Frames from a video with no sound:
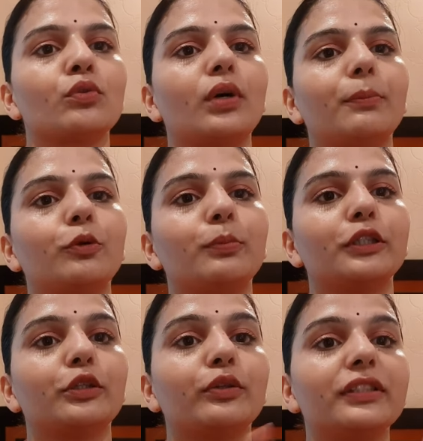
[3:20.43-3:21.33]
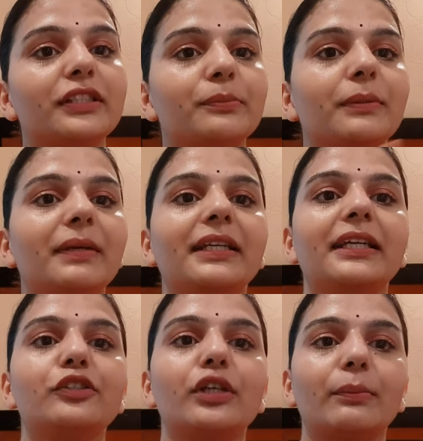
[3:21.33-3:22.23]
तो आपको पता होगा जिसमें मैंने
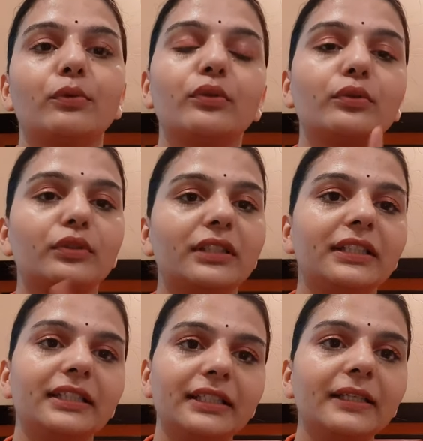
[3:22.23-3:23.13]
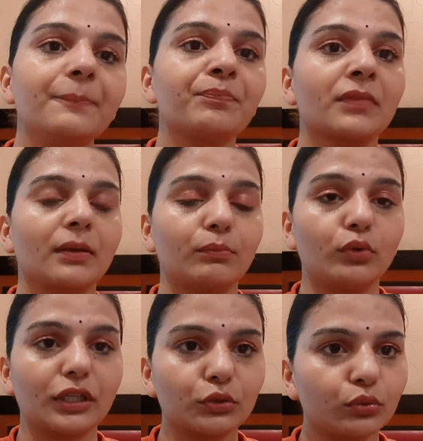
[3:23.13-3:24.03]
एक जयपुर कुर्ती की ही
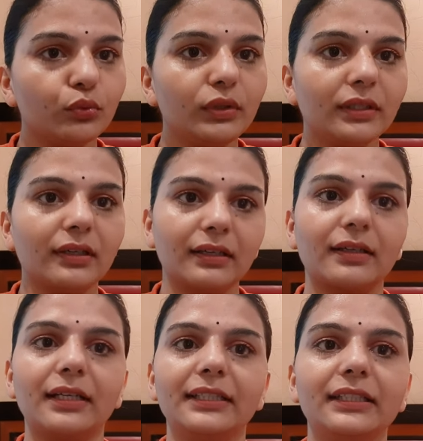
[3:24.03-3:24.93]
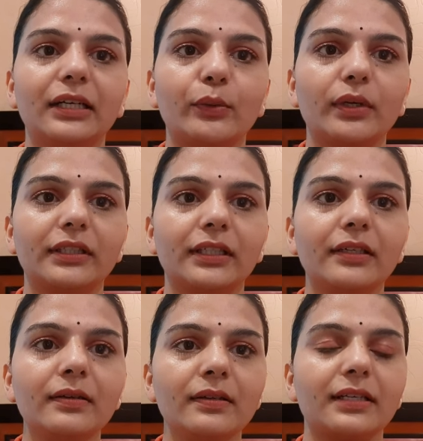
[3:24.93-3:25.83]
पूरा सूट ख़रीदा हुआ
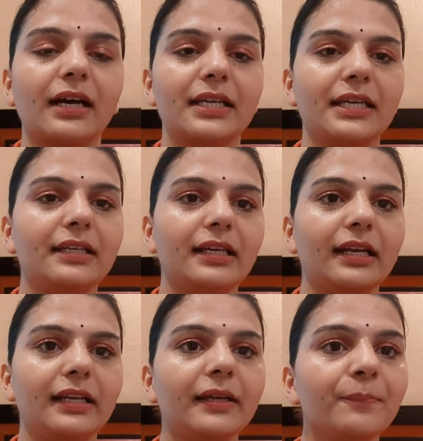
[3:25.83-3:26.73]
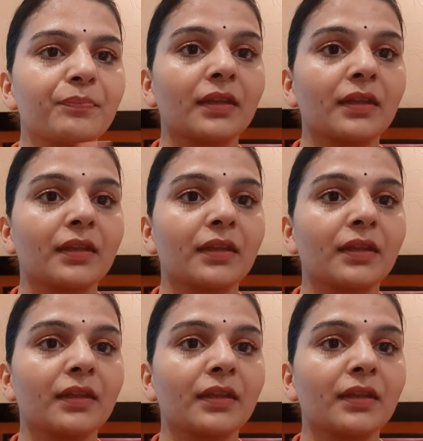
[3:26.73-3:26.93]
था राखी के लिए